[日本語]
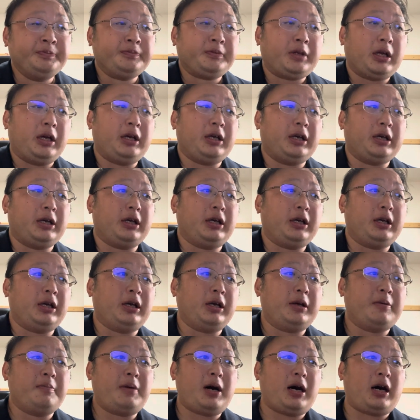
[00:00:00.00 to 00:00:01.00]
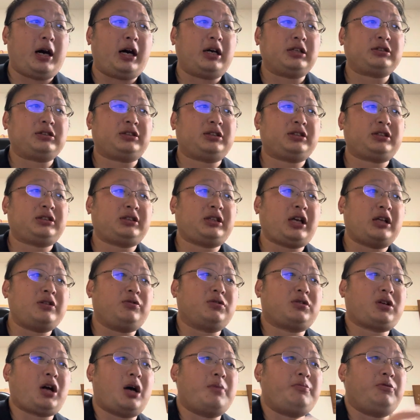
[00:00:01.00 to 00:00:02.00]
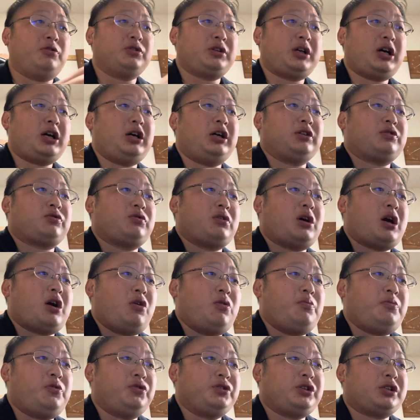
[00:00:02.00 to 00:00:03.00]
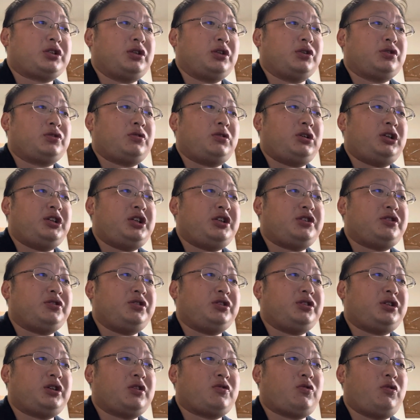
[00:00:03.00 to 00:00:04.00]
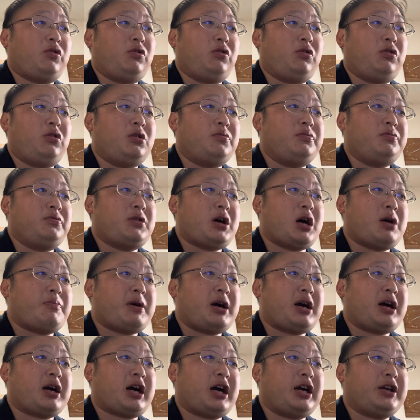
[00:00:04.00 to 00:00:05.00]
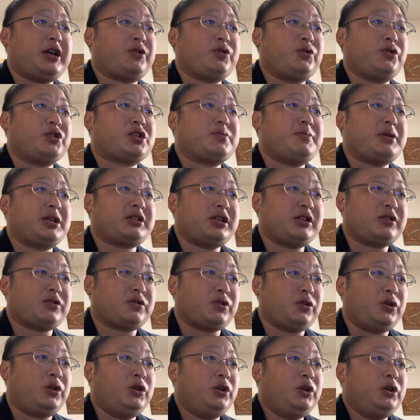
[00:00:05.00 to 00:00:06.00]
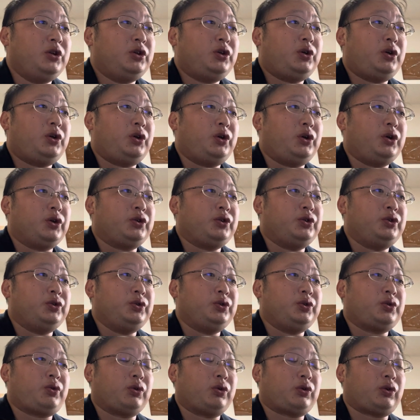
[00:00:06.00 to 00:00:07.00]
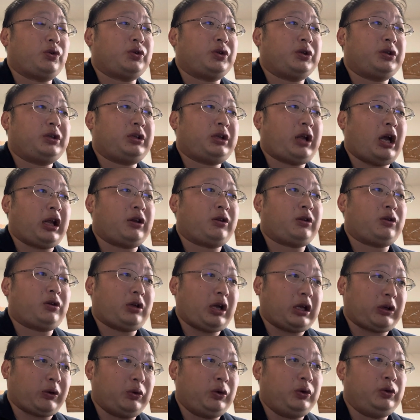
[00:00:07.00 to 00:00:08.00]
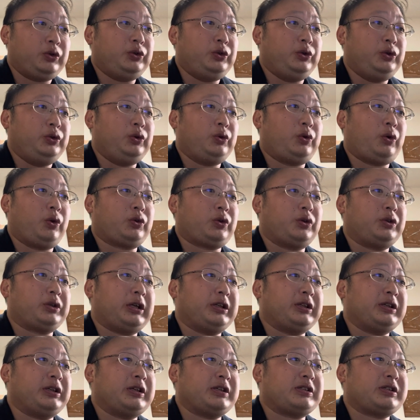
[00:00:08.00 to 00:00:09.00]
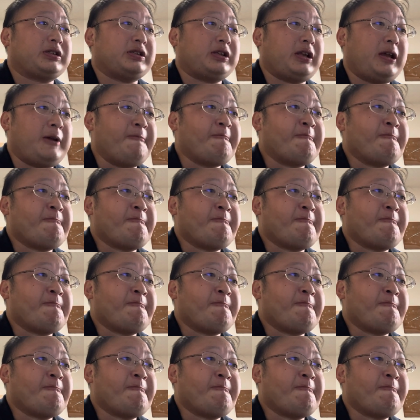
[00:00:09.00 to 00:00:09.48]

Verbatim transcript: えー、まあ、あったのかもなとは思うんですけど、それについて広報部はまあ回答しませんということだったということなんですね。